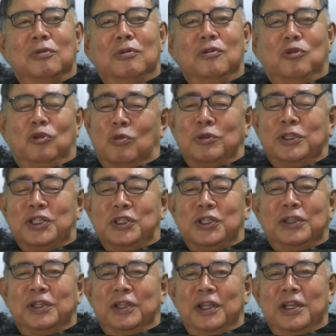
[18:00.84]
子供たちだっ
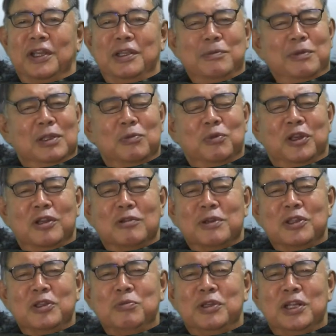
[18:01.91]
てね、今でも
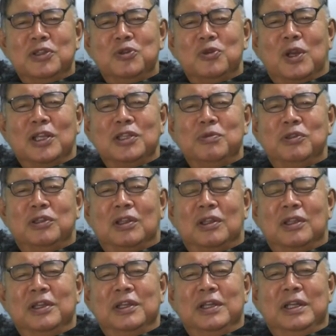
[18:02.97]
ゲルマニウムラジオを初めて
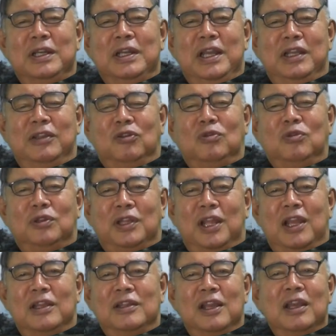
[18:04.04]
作っ
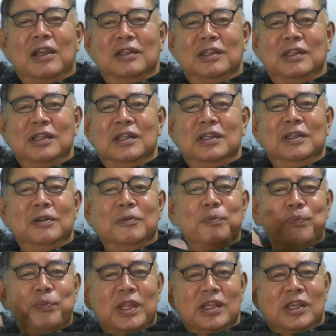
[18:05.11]
てね、
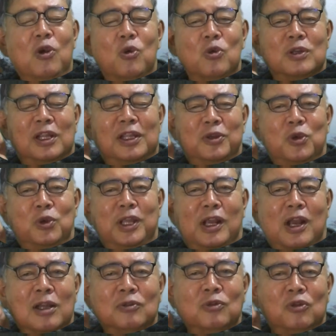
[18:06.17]
イヤホンから聞こえて
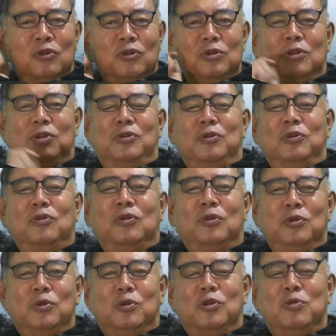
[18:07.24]
感動するっていう、そう
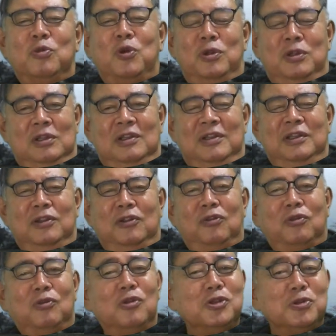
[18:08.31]
いう子供、
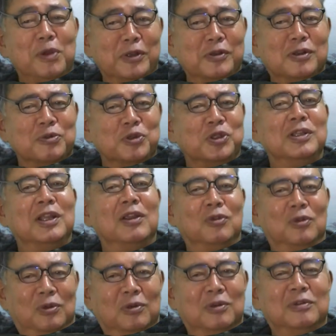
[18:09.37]
少しはいるかもしれないです
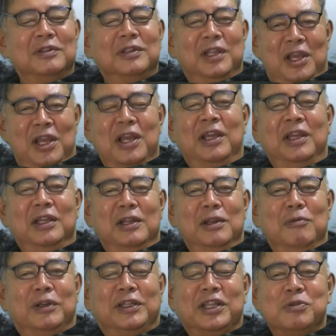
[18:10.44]
よ。えー、
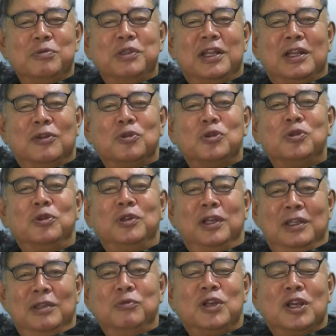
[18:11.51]
私みたいな年寄りが
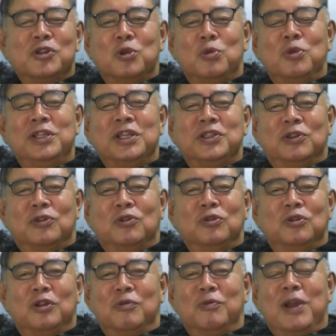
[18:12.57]
ね、昔思い出して作っ
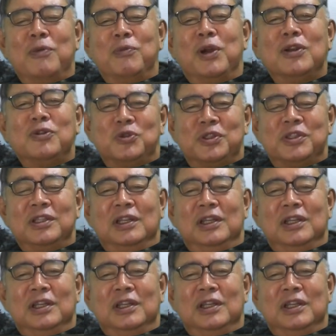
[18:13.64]
てる場合もあるし、